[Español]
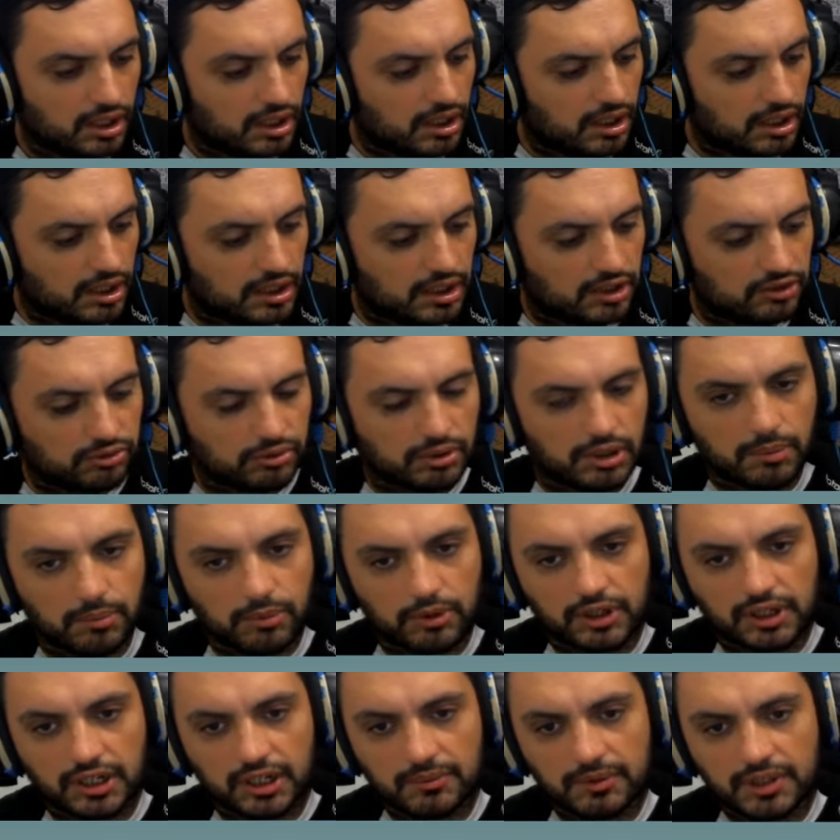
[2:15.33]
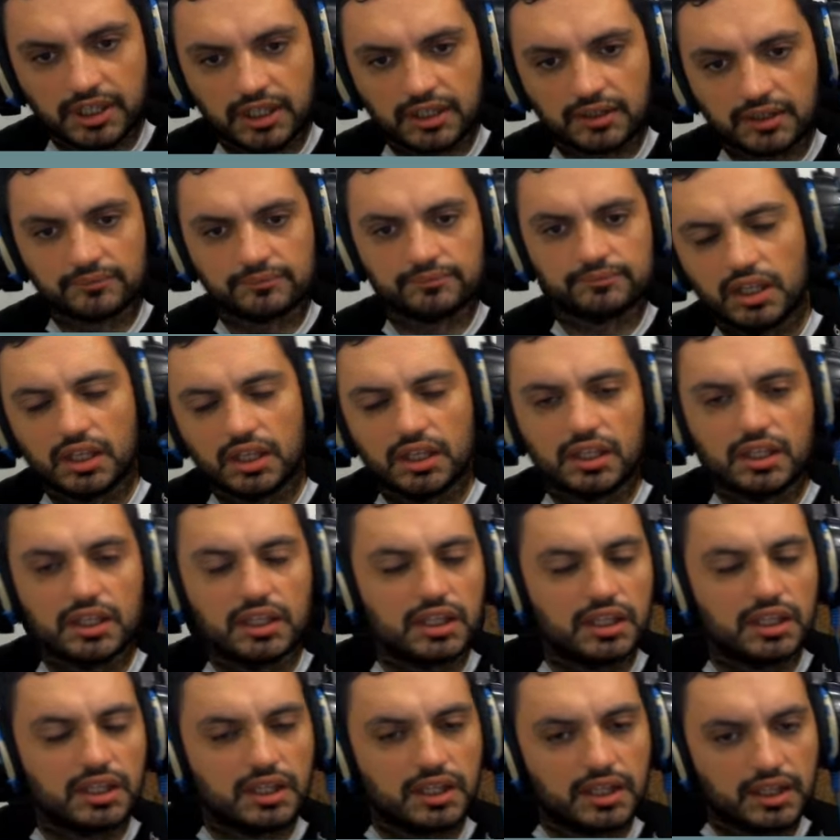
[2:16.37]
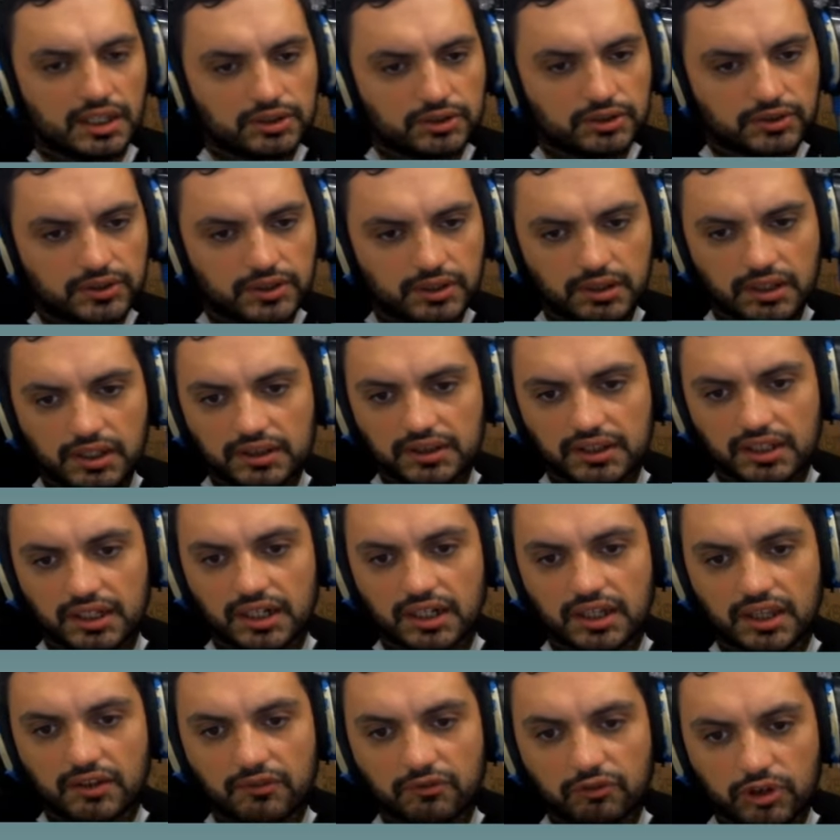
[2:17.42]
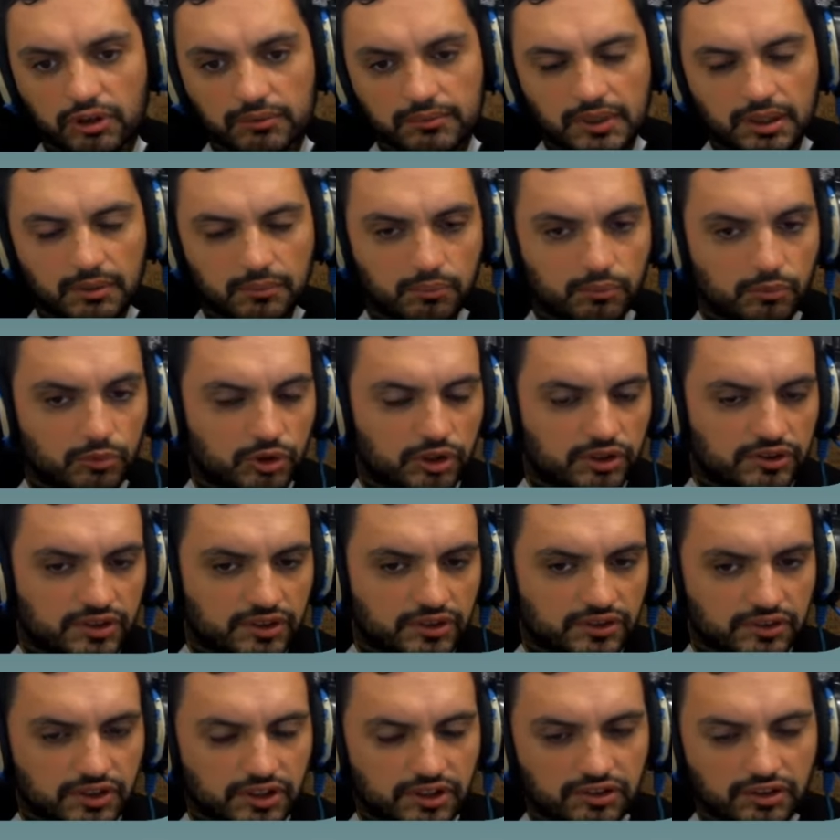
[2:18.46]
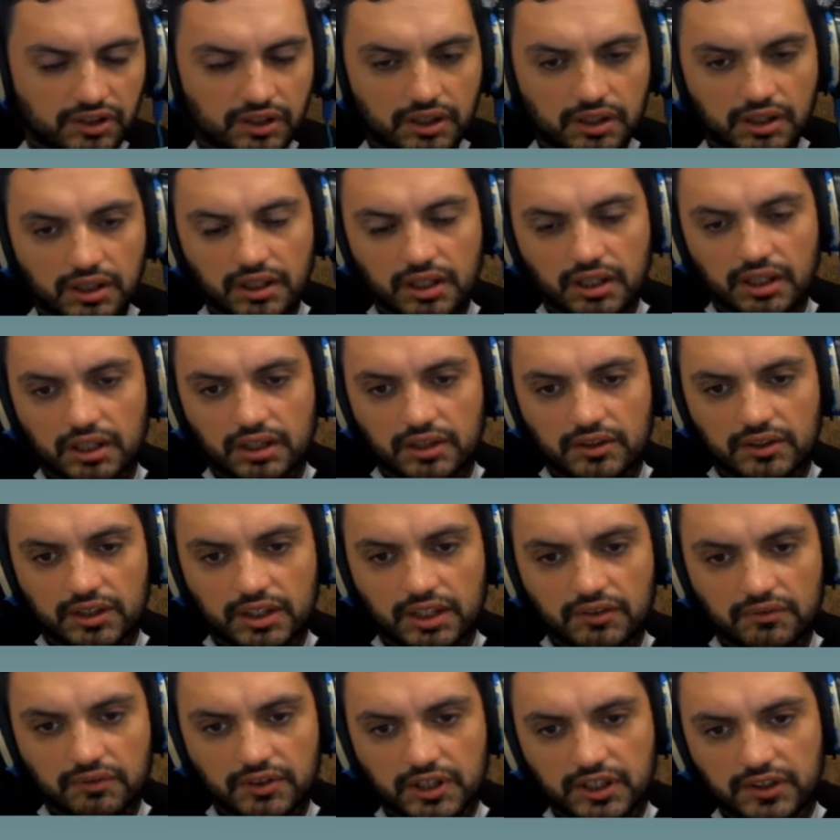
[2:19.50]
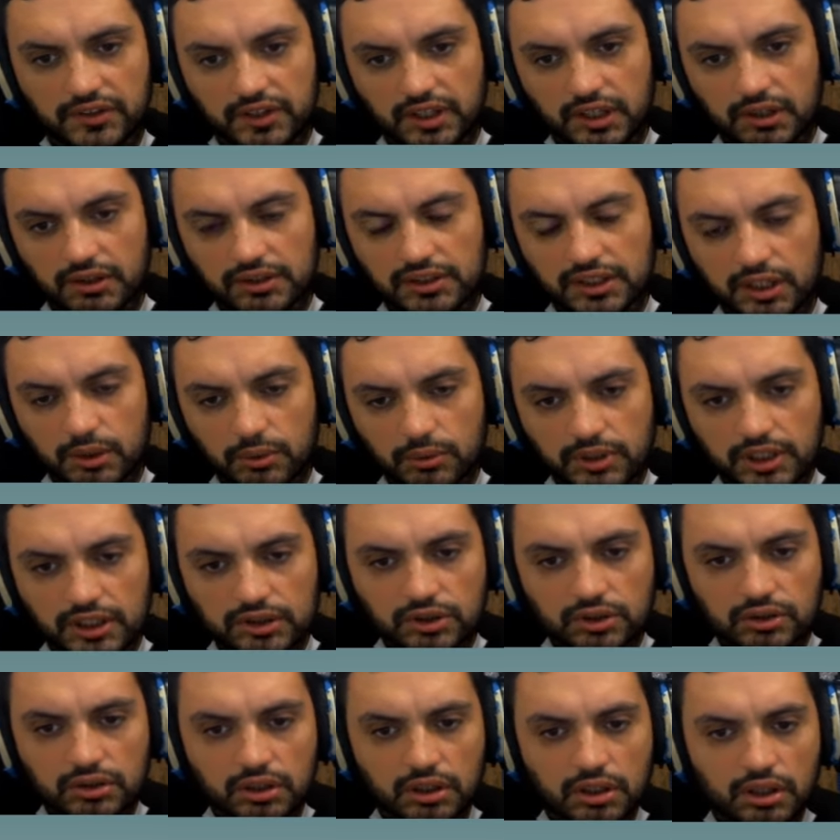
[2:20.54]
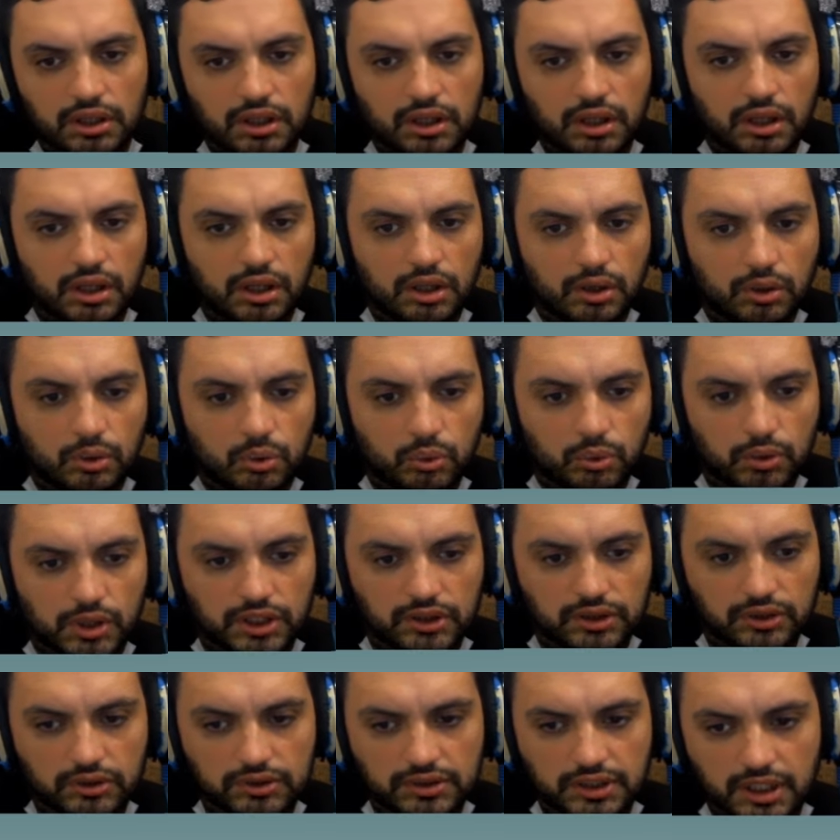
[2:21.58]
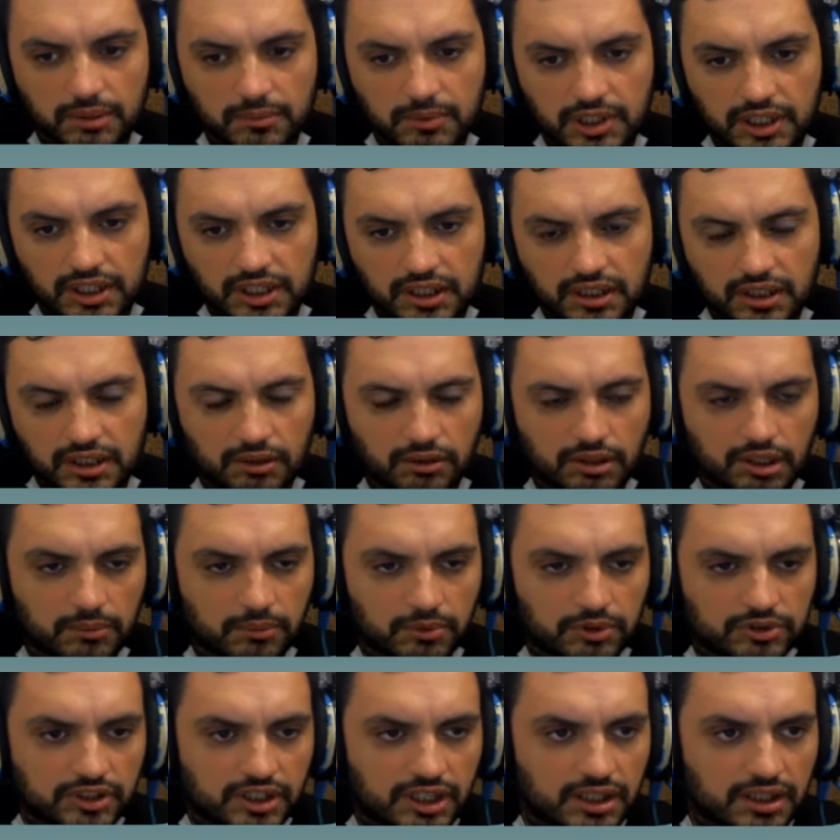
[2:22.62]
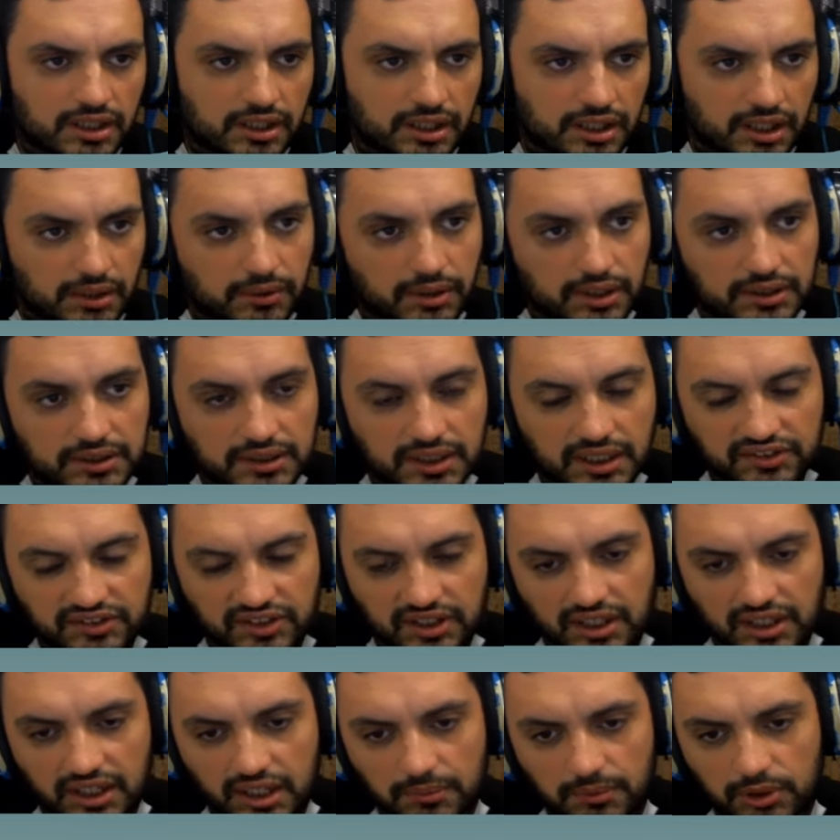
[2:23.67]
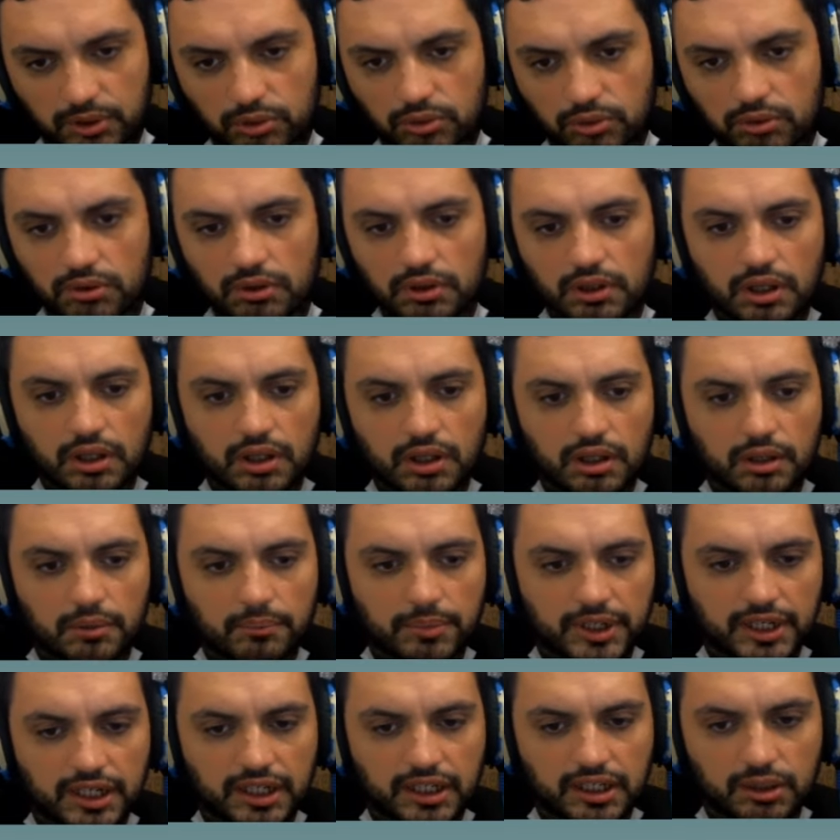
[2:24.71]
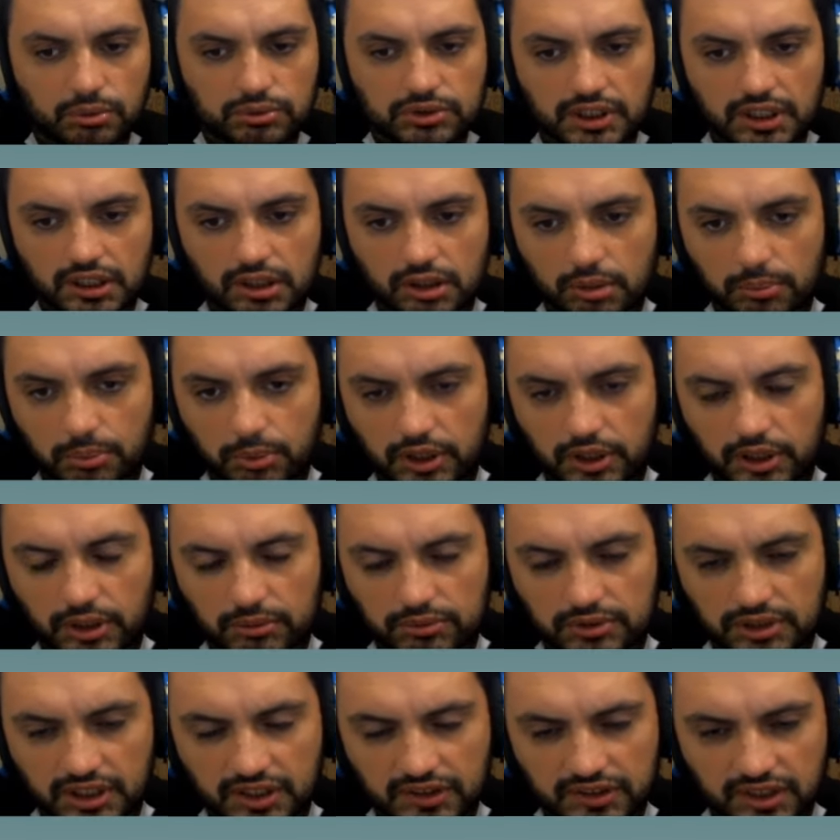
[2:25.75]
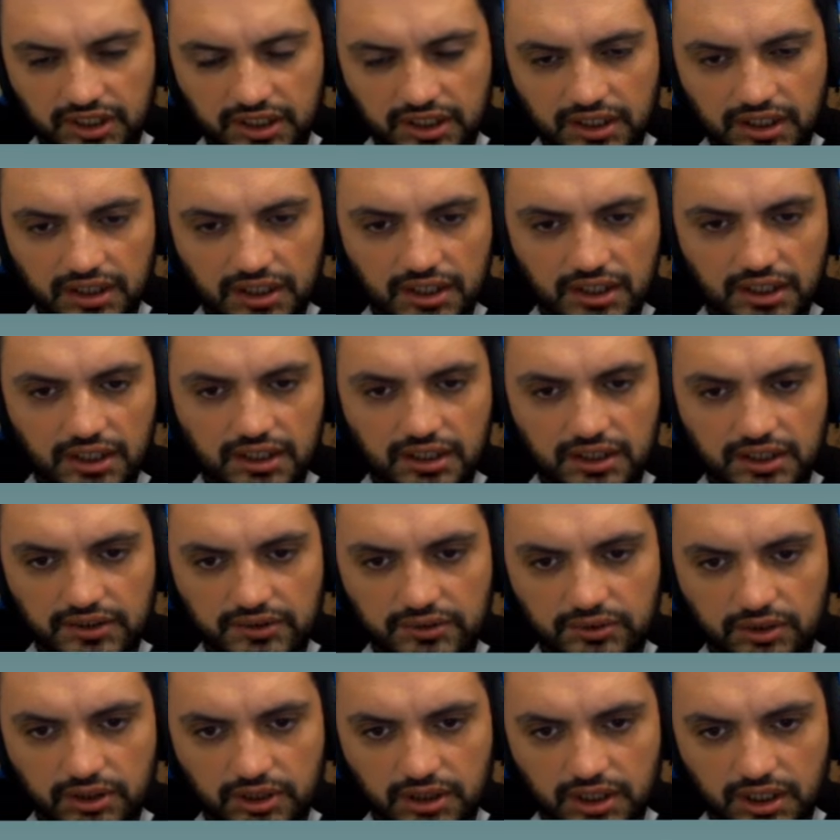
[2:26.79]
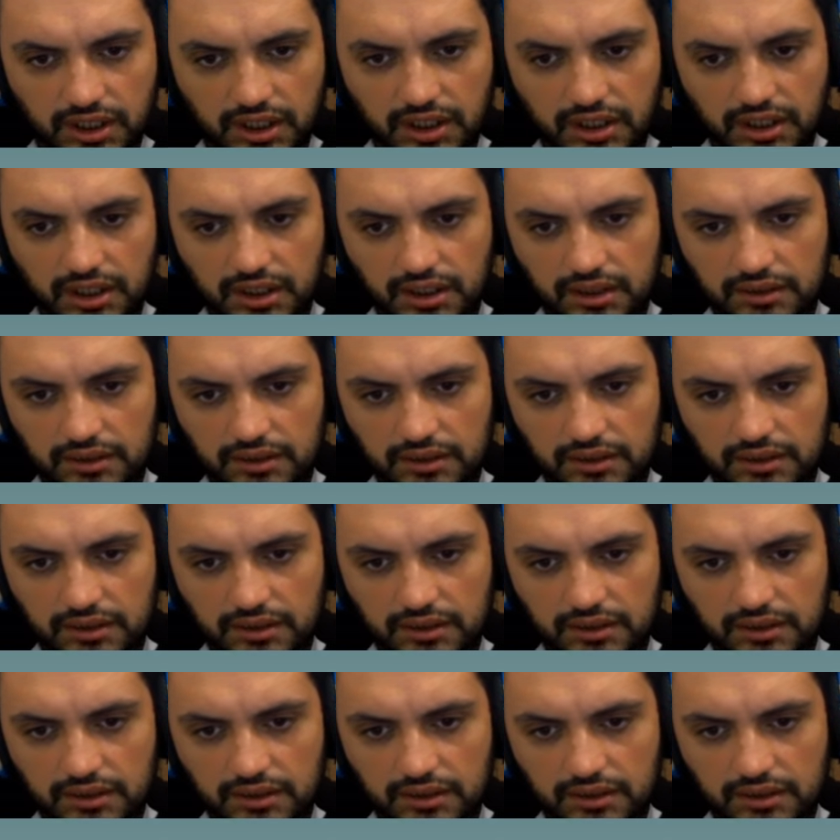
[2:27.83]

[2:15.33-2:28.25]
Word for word: acá yo voy a poner la mía y esto se va a instalar de forma muy sencilla. ¿Sí? Fíjense que va a tardar un rato. Cuando termine, le voy a mostrar que va a estar ya en el menú para que ustedes lo puedan utilizar en el caso de que